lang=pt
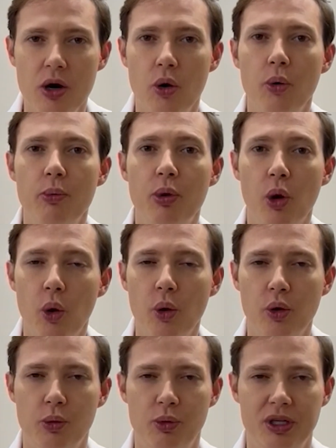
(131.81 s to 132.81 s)
O
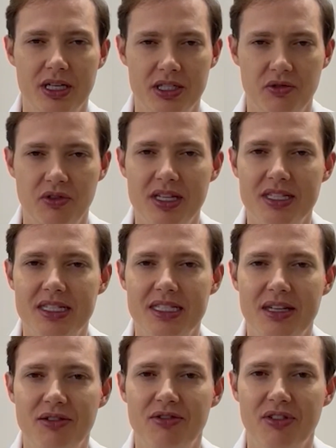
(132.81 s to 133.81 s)
brônquio muitas vezes
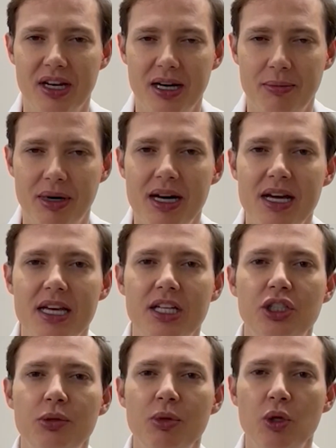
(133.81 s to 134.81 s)
se inflama e
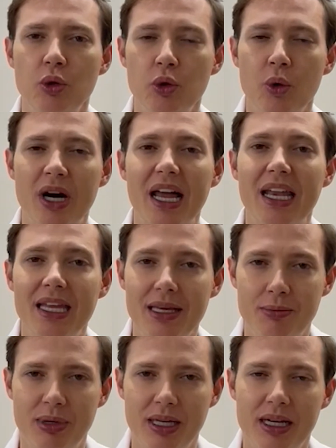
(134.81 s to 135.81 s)
diminui o
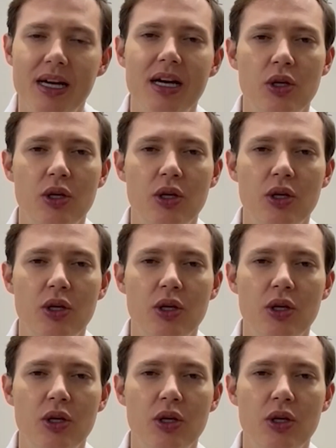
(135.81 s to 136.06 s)
calibre,